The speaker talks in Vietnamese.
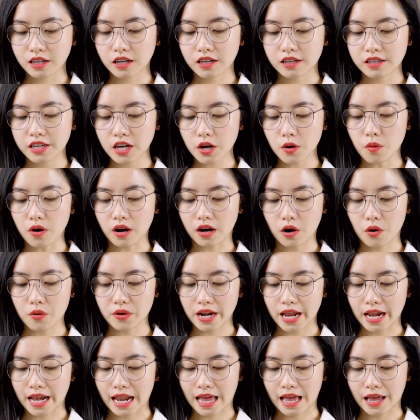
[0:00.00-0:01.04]
Nghĩa của câu
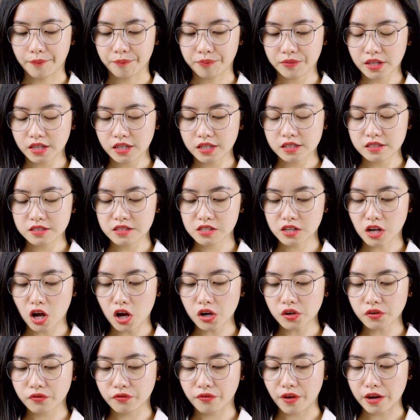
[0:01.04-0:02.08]
này là Scott
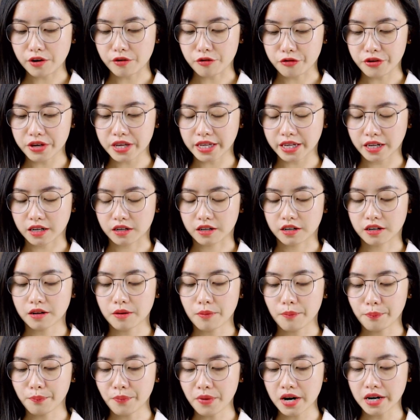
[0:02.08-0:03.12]
Federica
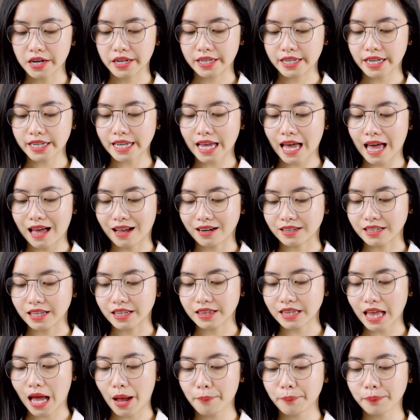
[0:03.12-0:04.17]
mời khách hàng đến
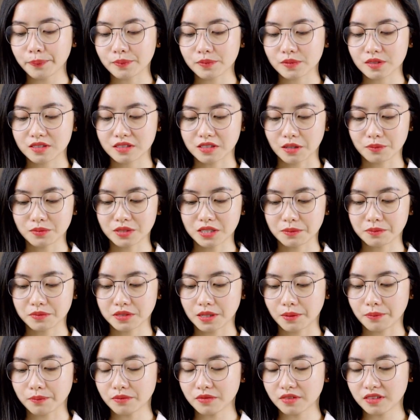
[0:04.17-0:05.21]
thăm chấm chấm
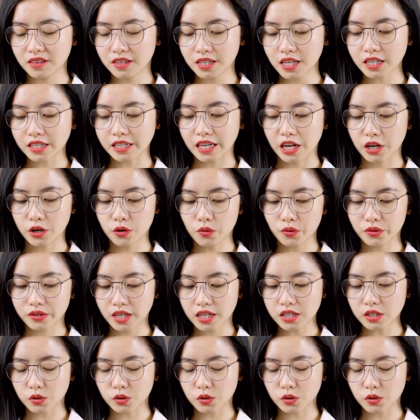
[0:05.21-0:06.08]
chấm thiết kế nội thất